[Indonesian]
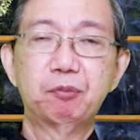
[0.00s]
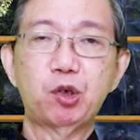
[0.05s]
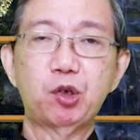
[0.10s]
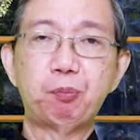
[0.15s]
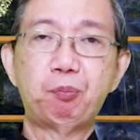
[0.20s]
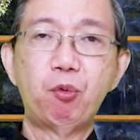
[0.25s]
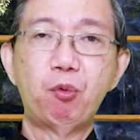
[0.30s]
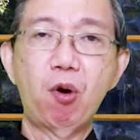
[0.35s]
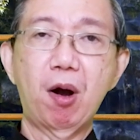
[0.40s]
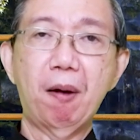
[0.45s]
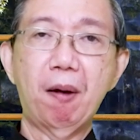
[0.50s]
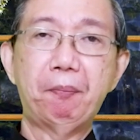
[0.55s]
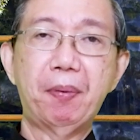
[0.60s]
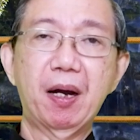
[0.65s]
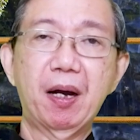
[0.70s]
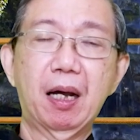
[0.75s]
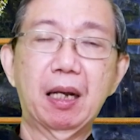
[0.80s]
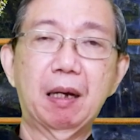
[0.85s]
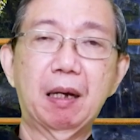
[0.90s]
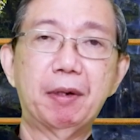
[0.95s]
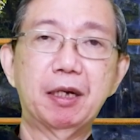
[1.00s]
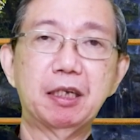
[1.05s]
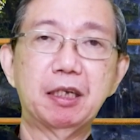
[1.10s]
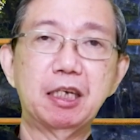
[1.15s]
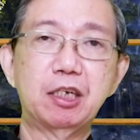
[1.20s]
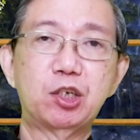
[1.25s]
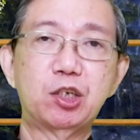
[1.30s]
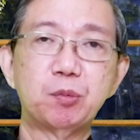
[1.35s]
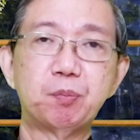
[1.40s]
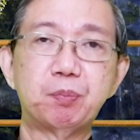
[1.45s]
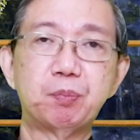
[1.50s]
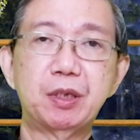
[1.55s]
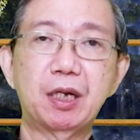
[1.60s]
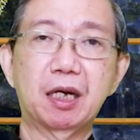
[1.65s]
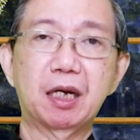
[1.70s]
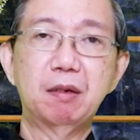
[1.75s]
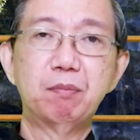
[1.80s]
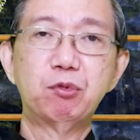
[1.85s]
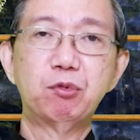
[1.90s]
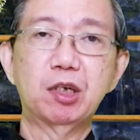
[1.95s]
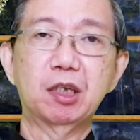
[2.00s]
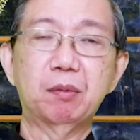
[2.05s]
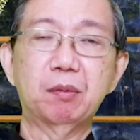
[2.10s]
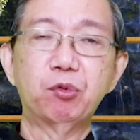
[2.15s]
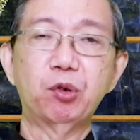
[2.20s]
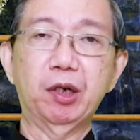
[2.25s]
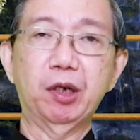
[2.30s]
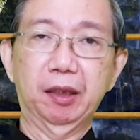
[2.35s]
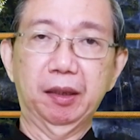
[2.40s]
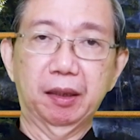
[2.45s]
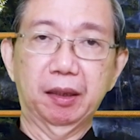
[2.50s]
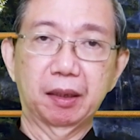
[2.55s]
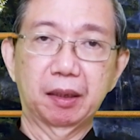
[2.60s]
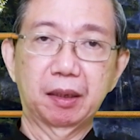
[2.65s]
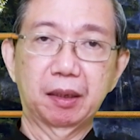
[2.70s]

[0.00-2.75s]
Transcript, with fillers: sebuah pengalaman hidup dari murid-murid